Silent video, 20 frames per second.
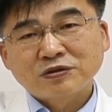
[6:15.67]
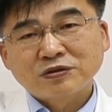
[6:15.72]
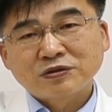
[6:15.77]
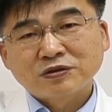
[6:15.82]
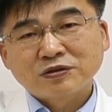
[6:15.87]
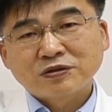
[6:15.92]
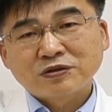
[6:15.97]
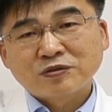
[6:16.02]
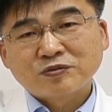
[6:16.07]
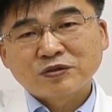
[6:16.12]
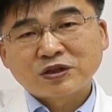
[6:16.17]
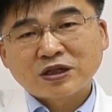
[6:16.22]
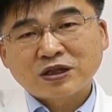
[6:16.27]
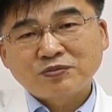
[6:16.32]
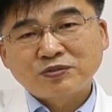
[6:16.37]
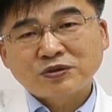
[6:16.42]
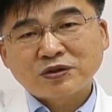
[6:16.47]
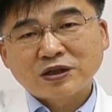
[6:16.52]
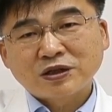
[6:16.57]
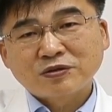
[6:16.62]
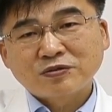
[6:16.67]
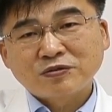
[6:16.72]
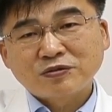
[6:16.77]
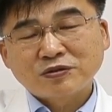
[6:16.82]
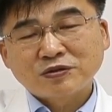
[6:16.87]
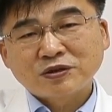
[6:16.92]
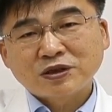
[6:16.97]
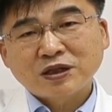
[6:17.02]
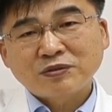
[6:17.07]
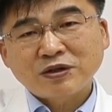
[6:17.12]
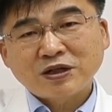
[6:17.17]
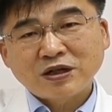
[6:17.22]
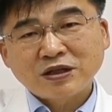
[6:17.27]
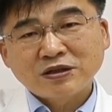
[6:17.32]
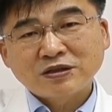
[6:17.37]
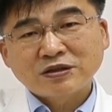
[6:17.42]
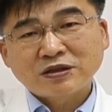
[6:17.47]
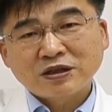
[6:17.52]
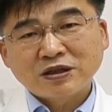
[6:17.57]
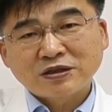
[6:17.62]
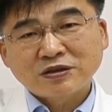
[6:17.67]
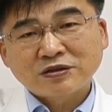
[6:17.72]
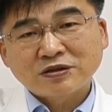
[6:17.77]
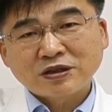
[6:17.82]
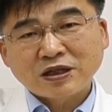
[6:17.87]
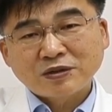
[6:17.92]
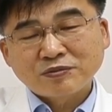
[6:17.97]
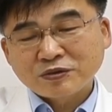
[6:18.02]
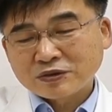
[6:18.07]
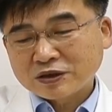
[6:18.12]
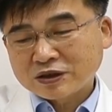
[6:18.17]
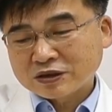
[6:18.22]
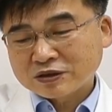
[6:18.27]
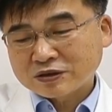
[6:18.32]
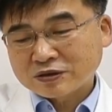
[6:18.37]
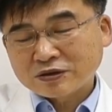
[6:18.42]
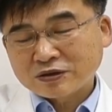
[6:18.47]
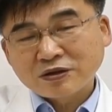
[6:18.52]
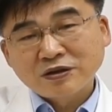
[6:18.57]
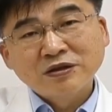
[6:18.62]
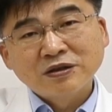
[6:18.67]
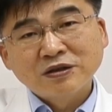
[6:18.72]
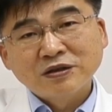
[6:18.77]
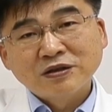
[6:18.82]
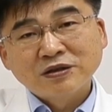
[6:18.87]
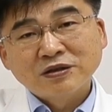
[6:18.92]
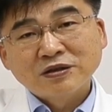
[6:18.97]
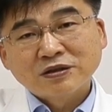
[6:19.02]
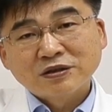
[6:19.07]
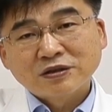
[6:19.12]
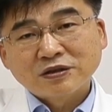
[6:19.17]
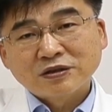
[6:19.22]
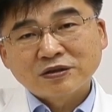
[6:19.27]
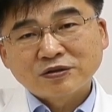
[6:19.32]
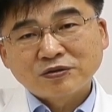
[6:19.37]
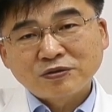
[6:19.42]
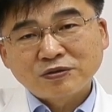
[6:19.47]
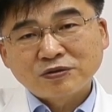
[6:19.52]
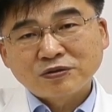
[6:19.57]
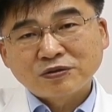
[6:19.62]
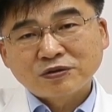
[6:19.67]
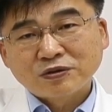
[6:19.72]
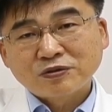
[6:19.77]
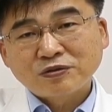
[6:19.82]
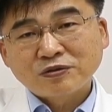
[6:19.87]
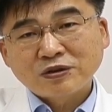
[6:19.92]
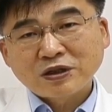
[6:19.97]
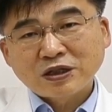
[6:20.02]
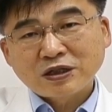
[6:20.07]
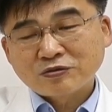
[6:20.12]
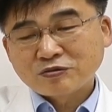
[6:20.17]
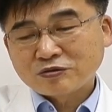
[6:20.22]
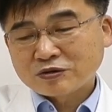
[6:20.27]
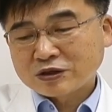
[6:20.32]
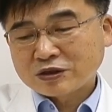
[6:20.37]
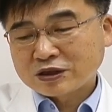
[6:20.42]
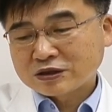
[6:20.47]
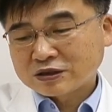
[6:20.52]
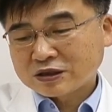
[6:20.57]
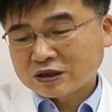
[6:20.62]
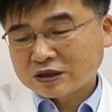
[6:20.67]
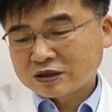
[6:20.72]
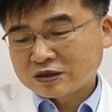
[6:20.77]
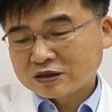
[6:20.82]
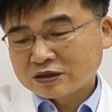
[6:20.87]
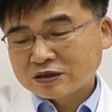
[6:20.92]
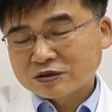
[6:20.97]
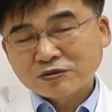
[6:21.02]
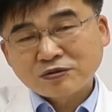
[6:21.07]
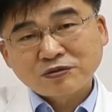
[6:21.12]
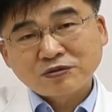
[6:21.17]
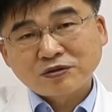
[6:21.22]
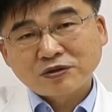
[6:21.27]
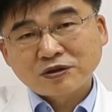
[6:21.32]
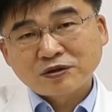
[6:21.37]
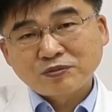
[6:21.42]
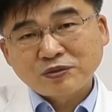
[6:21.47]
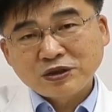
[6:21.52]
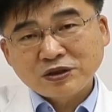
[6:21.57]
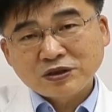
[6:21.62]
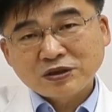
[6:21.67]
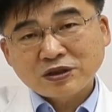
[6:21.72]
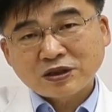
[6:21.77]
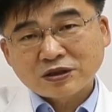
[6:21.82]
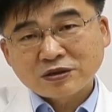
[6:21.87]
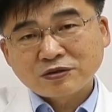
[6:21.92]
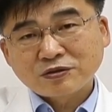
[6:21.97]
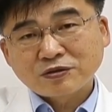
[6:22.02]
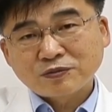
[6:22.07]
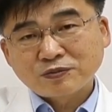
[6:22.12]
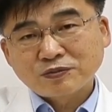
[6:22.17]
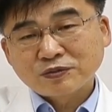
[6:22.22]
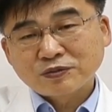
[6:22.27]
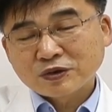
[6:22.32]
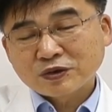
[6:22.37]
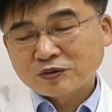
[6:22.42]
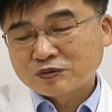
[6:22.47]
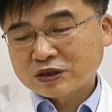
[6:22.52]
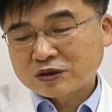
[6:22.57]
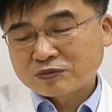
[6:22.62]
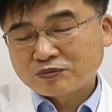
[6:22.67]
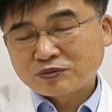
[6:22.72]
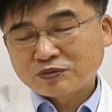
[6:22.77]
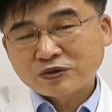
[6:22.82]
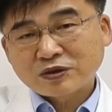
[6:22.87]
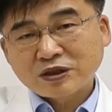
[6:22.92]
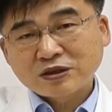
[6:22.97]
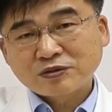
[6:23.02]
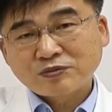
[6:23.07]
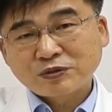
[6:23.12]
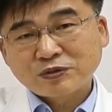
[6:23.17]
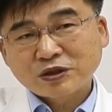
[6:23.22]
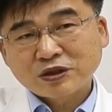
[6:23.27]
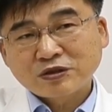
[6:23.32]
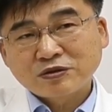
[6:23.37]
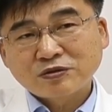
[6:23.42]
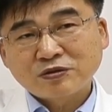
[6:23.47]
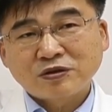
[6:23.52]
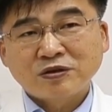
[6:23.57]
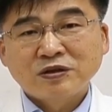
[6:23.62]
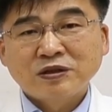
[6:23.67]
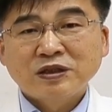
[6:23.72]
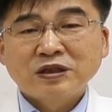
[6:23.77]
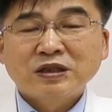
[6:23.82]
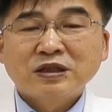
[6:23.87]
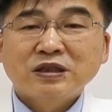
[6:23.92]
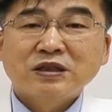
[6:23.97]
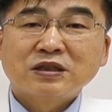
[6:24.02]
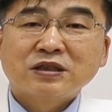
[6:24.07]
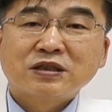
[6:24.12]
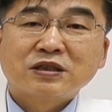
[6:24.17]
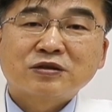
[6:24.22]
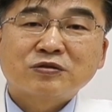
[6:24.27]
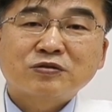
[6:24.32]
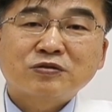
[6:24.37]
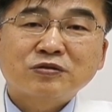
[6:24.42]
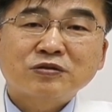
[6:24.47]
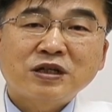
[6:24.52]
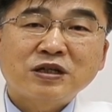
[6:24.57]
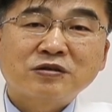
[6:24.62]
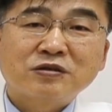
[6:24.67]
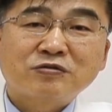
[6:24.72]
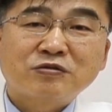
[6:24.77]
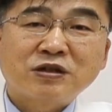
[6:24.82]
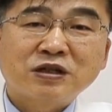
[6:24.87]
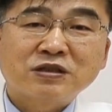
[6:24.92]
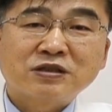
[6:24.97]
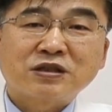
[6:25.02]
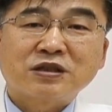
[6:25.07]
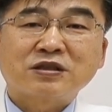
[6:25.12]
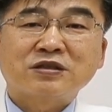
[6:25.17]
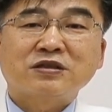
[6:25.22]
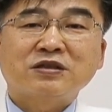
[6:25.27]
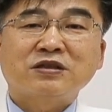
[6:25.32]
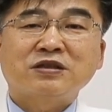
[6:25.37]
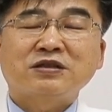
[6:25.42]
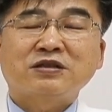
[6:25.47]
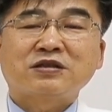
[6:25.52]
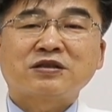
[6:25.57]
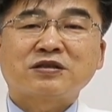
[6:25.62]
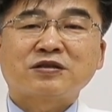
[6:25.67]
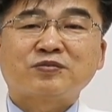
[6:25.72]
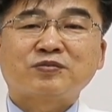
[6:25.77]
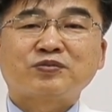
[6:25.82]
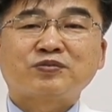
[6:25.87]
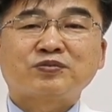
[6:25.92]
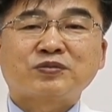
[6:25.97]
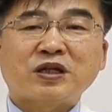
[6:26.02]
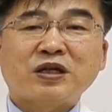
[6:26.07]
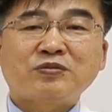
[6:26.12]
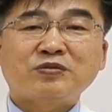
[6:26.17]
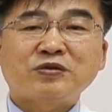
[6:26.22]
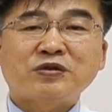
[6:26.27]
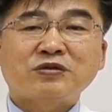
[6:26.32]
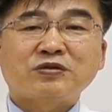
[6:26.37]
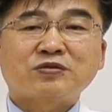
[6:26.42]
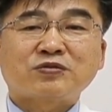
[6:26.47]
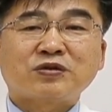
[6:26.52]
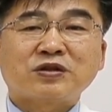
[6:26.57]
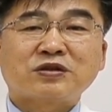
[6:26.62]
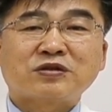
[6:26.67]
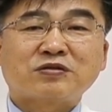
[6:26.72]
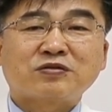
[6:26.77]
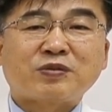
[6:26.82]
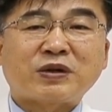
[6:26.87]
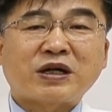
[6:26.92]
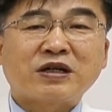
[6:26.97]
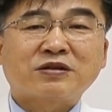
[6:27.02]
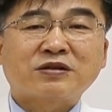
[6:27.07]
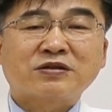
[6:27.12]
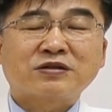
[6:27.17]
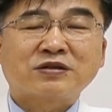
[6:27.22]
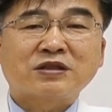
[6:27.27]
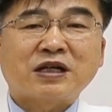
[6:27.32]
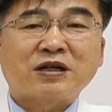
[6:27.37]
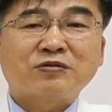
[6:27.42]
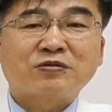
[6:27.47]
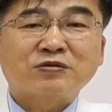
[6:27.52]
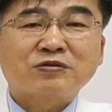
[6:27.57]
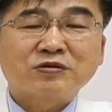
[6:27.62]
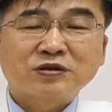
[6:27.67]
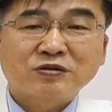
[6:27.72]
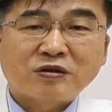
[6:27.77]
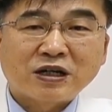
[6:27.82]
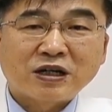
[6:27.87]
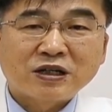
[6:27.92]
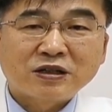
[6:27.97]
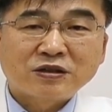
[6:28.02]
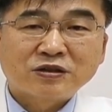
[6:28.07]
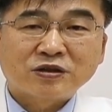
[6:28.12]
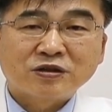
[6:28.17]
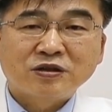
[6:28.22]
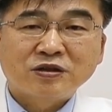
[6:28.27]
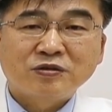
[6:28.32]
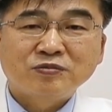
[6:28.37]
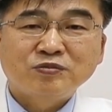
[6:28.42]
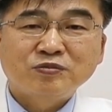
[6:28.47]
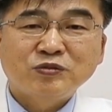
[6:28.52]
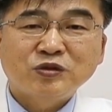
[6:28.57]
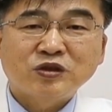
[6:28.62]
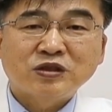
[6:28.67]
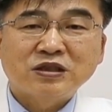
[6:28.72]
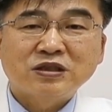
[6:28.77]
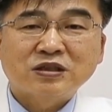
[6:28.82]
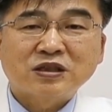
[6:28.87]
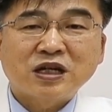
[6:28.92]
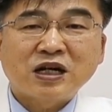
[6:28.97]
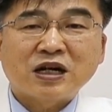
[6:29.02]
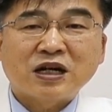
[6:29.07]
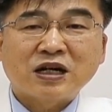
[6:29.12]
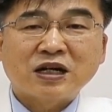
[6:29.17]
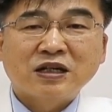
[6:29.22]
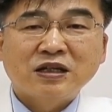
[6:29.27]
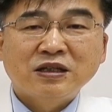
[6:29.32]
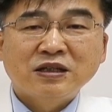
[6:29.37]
검사할 필요가 있고 재발 환자에서 대변에서 또 코로나19 환자 PCR을 어, 좀 검사할 필요가 있습니다. 그리고 이 코로나19 환자들이 이제 대변을 통해서도 바이러스 나오는 것이 과연 전염력이 있느냐